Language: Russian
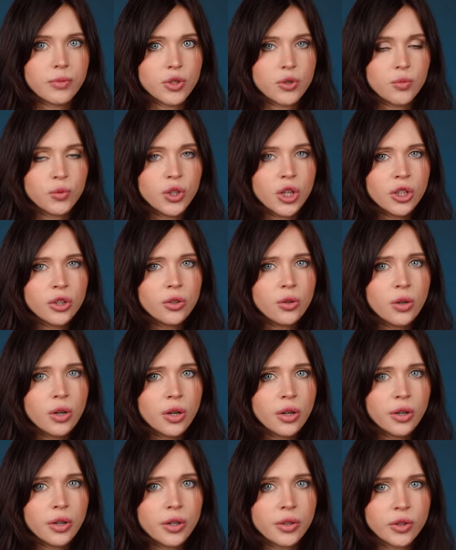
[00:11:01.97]
Почему так
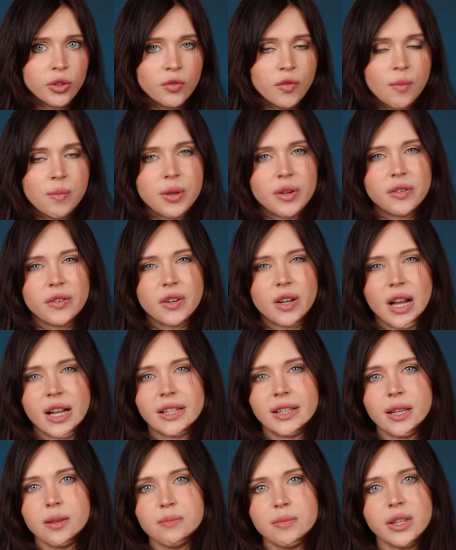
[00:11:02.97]
дорого? Ну, во-первых,
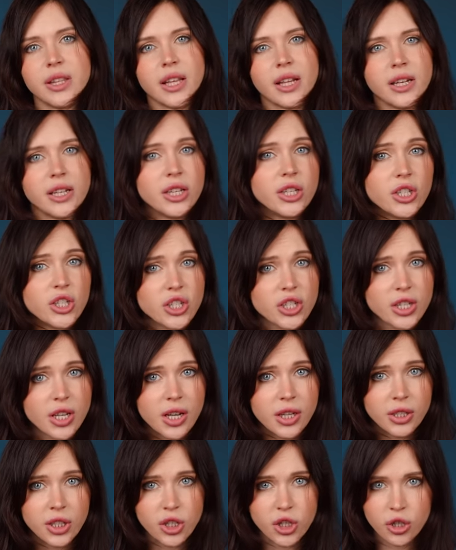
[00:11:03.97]
карта
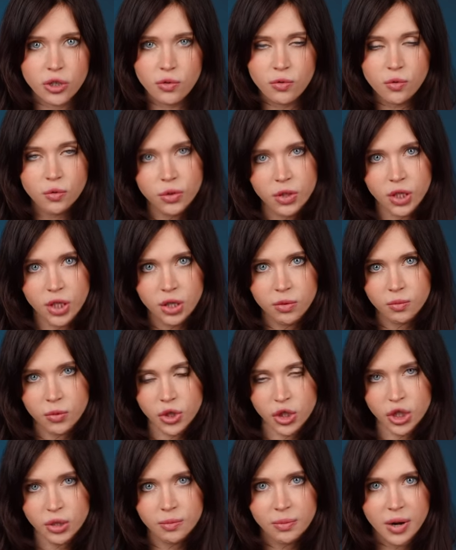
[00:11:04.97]
металлическая, даже кулеры
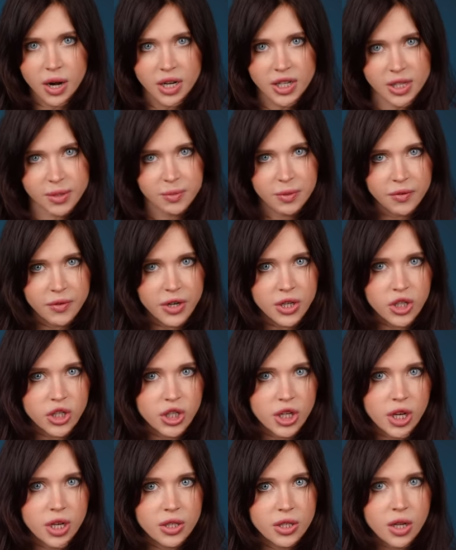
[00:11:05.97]
можно пальцами
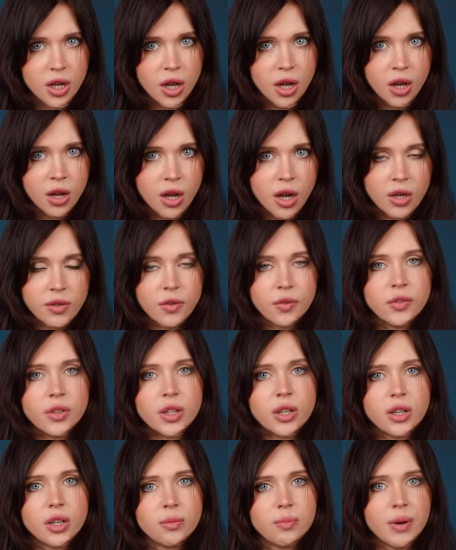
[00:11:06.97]
вращать. А
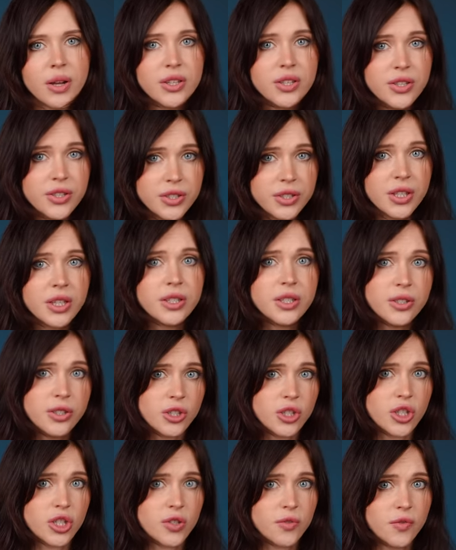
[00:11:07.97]
во-вторых, пойдите
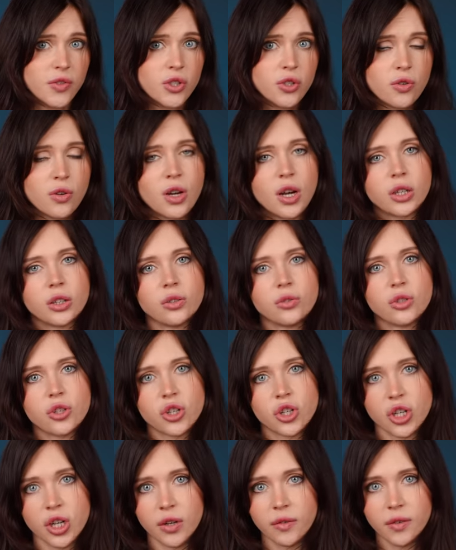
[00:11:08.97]
найдите сейчас видеокарту
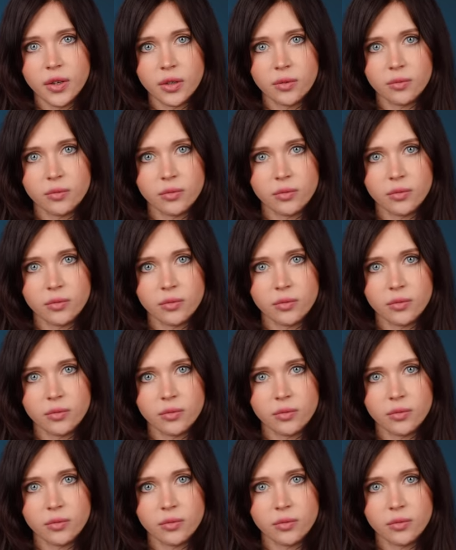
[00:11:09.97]
дешевле.